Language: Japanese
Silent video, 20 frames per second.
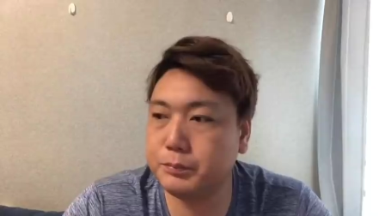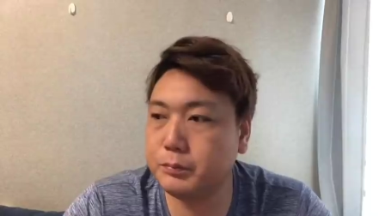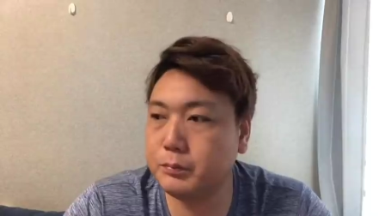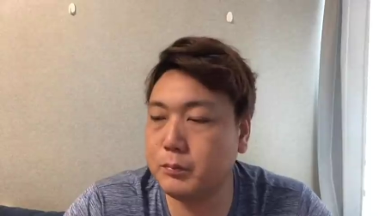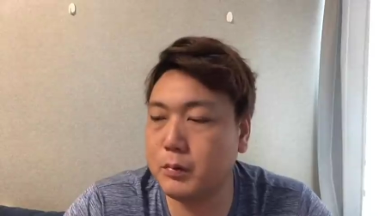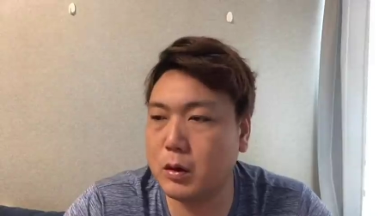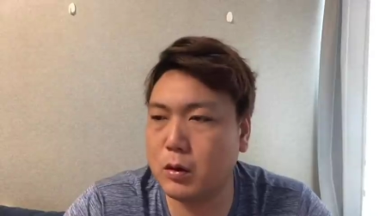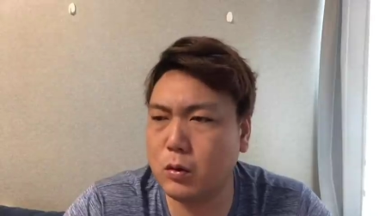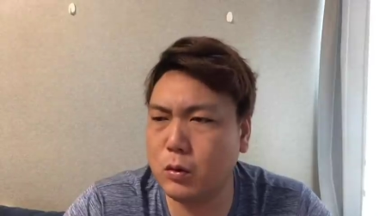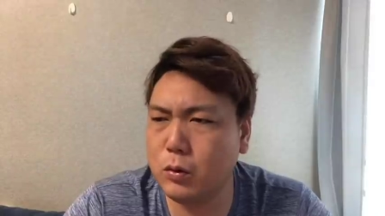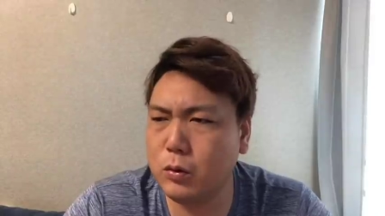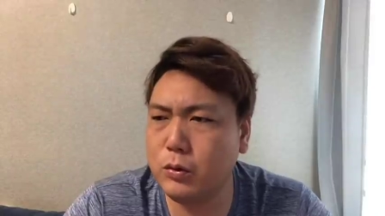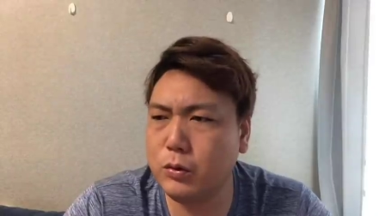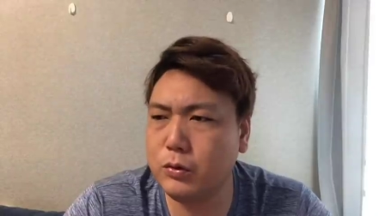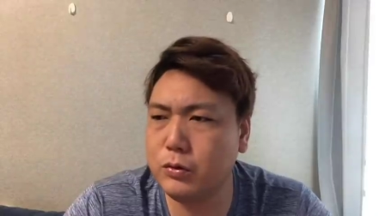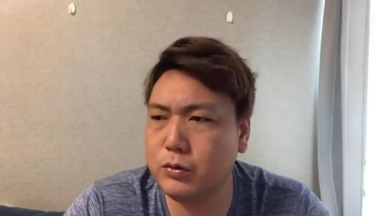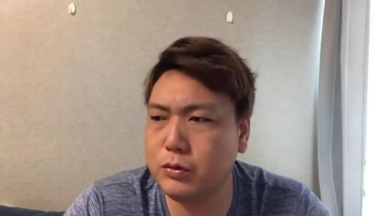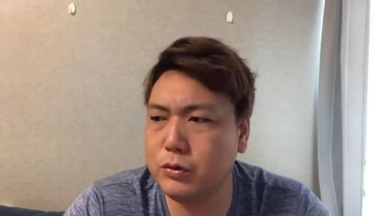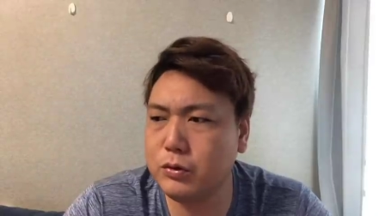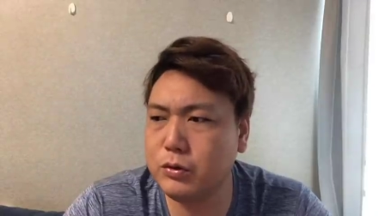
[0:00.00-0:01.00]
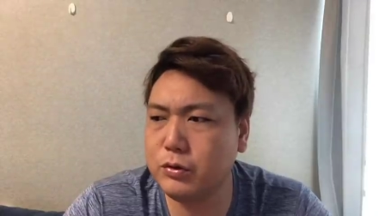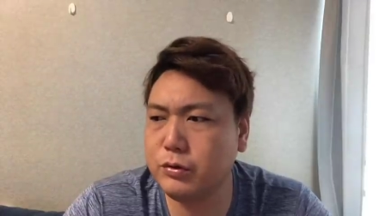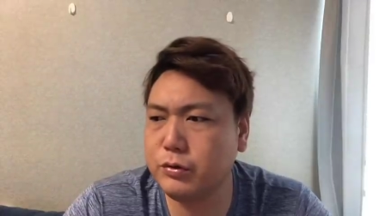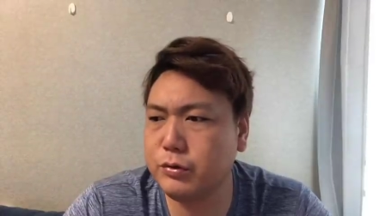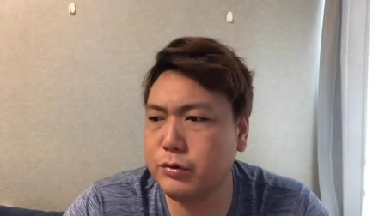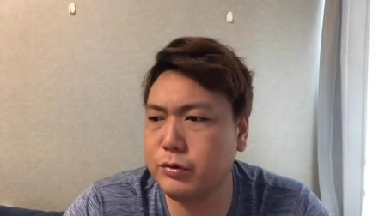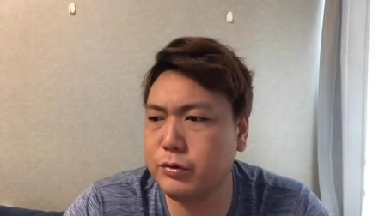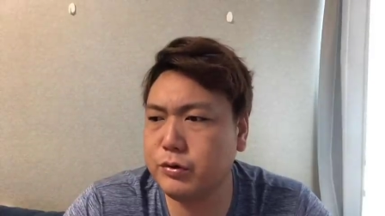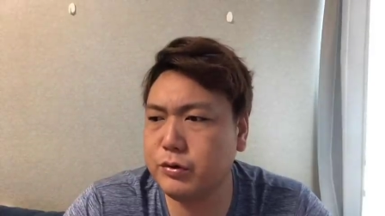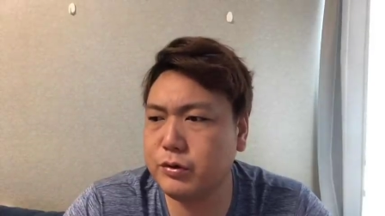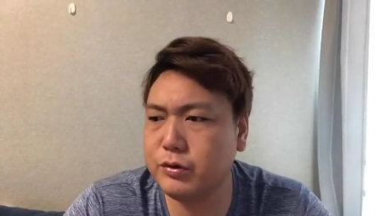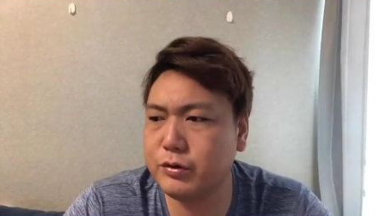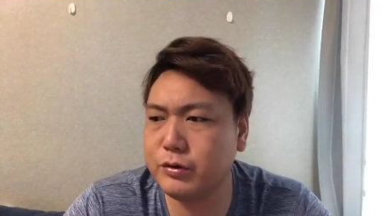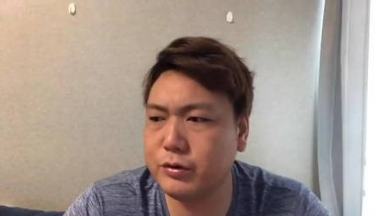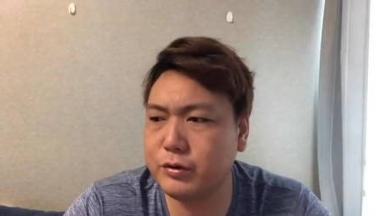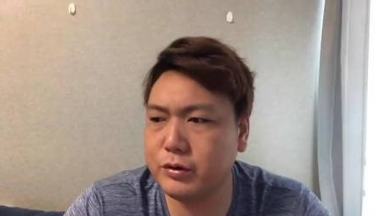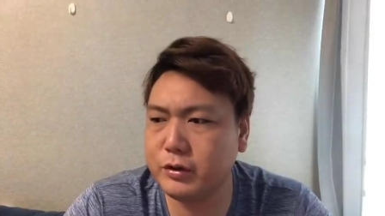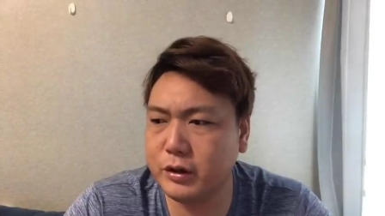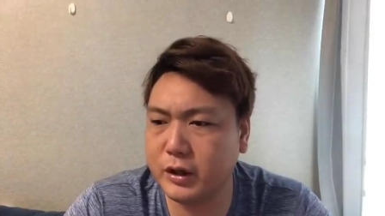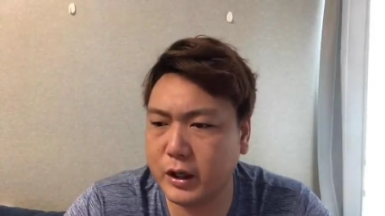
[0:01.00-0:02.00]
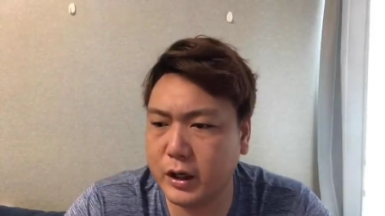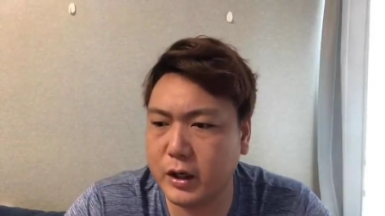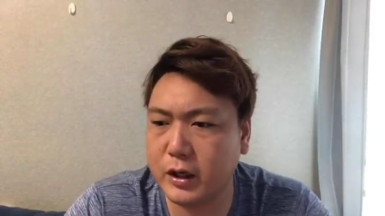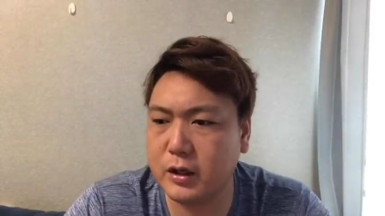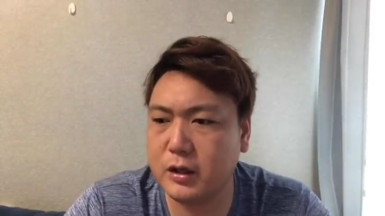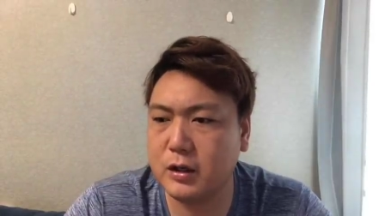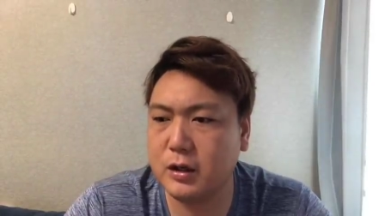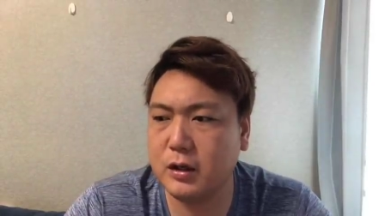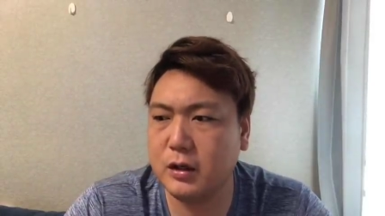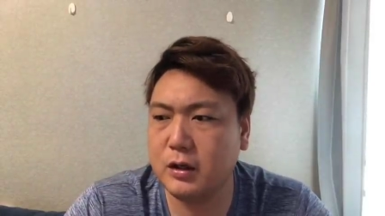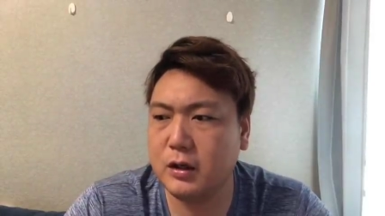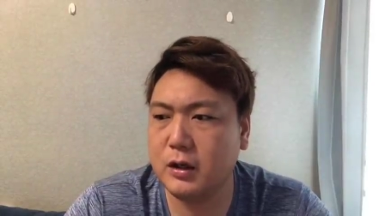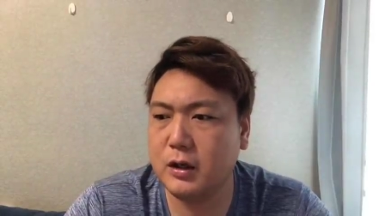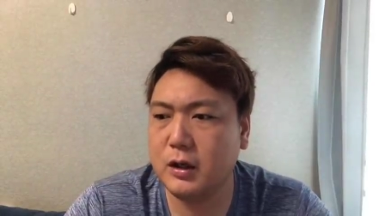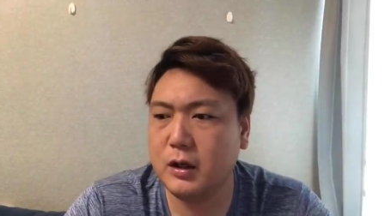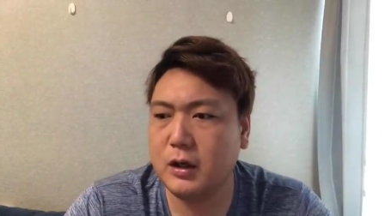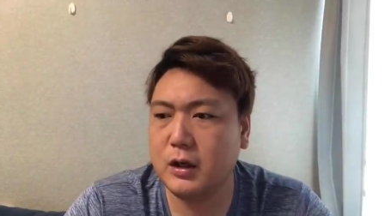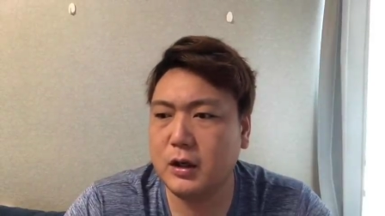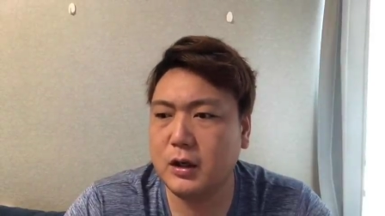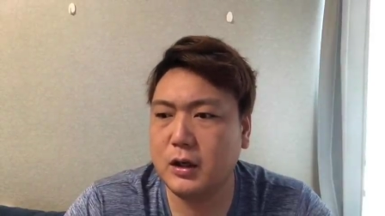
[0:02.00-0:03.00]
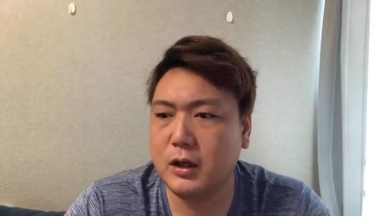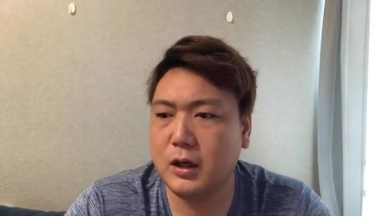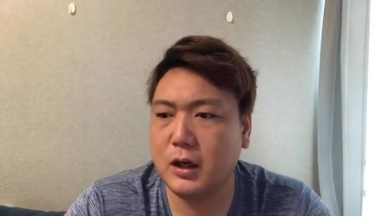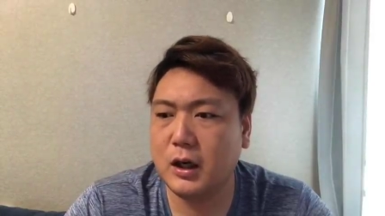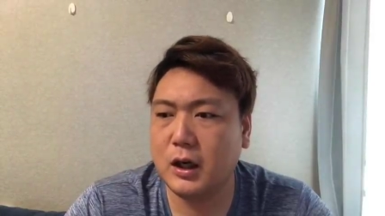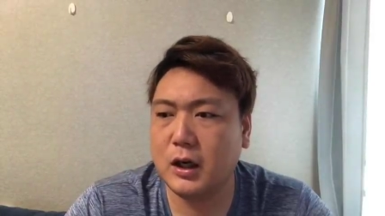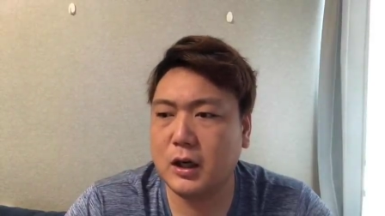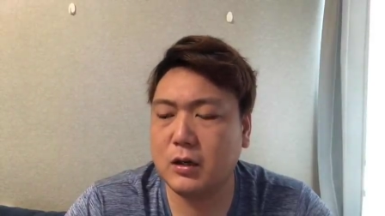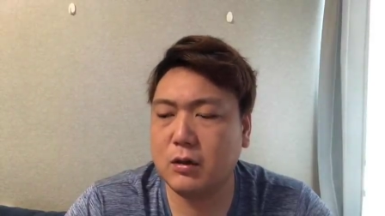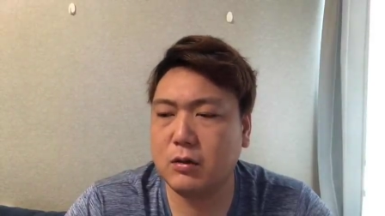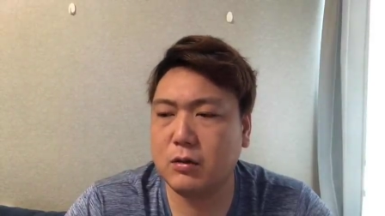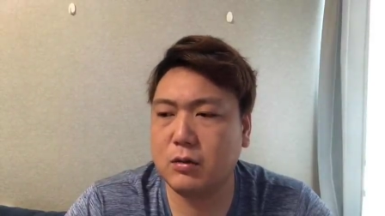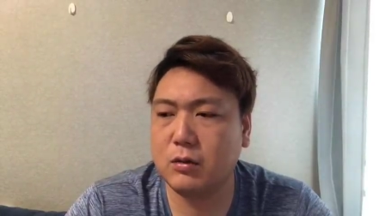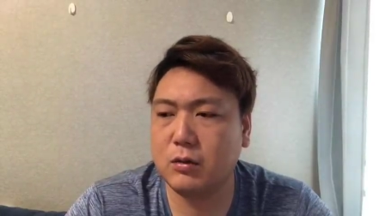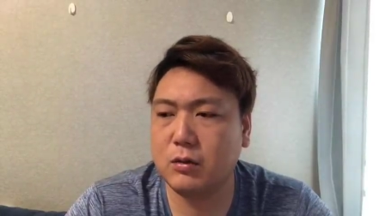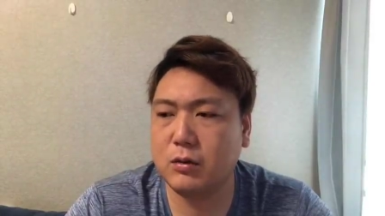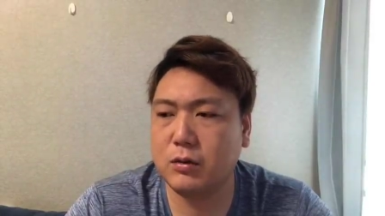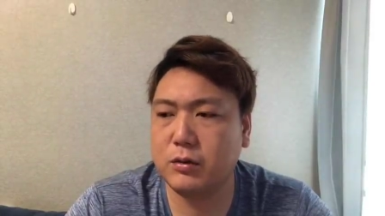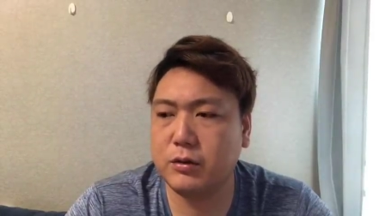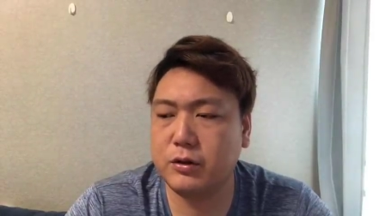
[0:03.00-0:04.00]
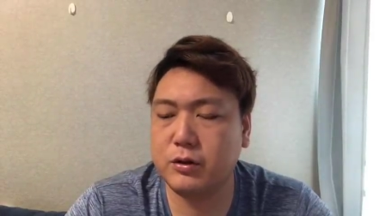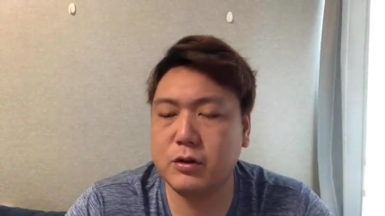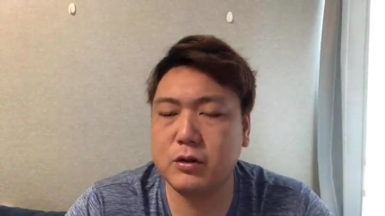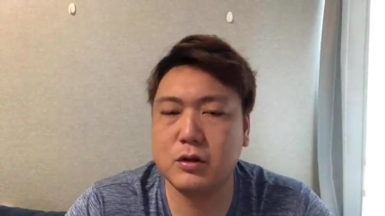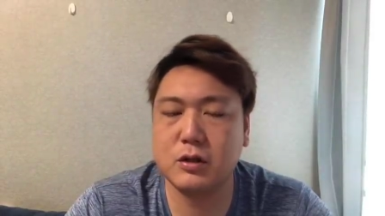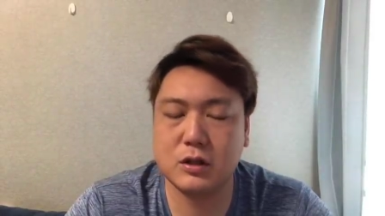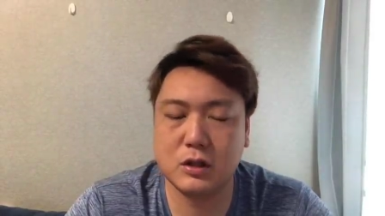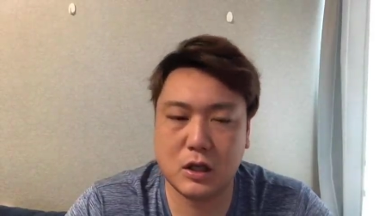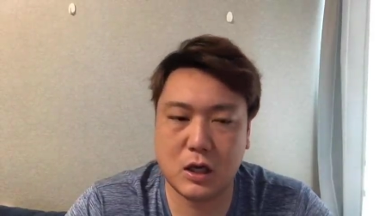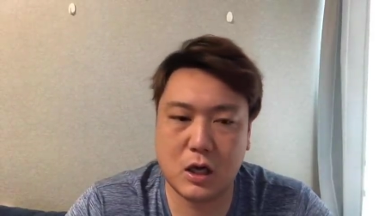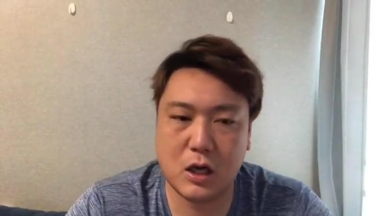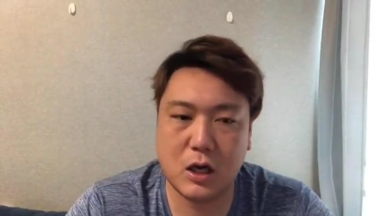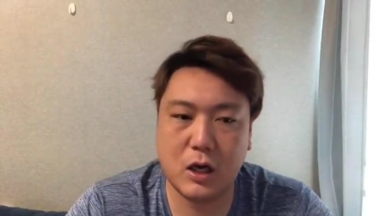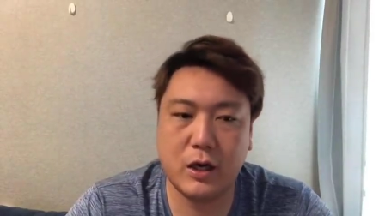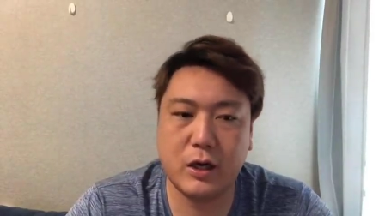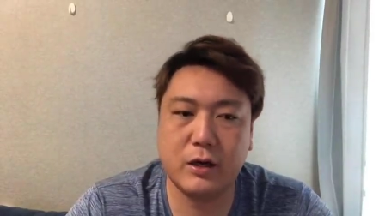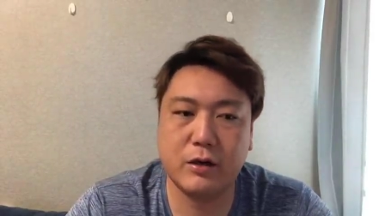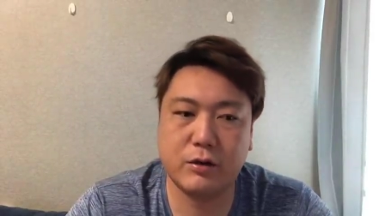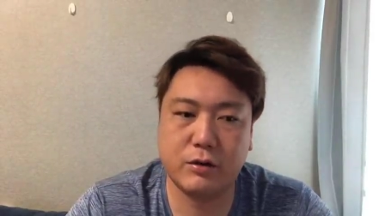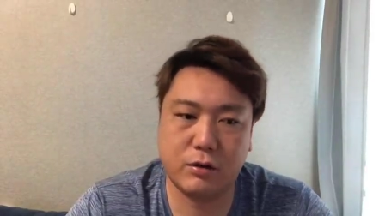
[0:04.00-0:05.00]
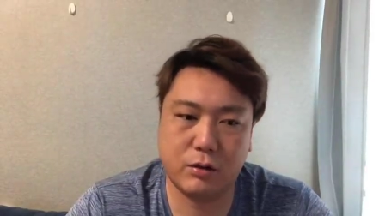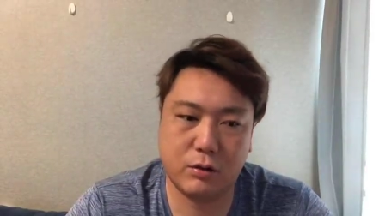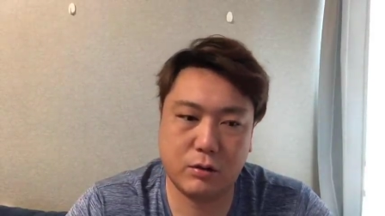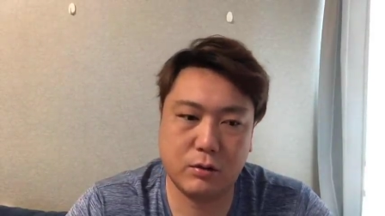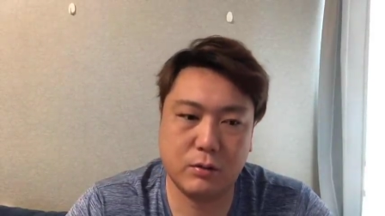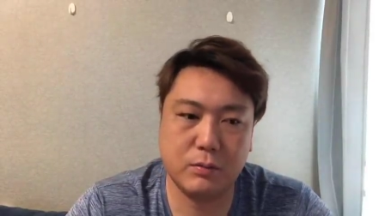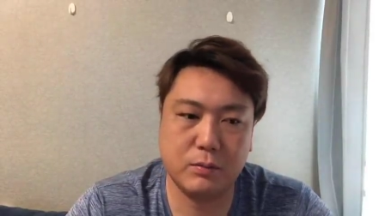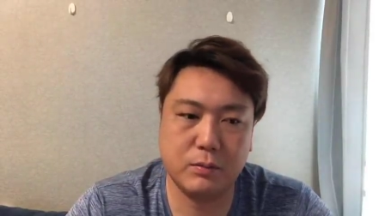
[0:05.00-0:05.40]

まあ、こういうねニュースが入ると